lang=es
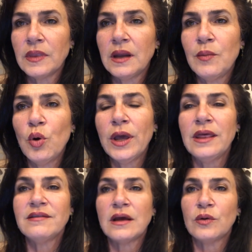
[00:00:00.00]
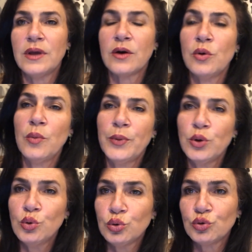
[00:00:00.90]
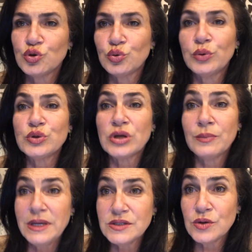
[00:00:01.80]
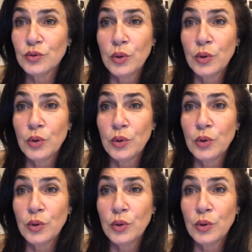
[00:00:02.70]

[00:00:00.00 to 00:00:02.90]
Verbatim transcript: Tenemos que desarrollar nuevos productos, nuevos servicios,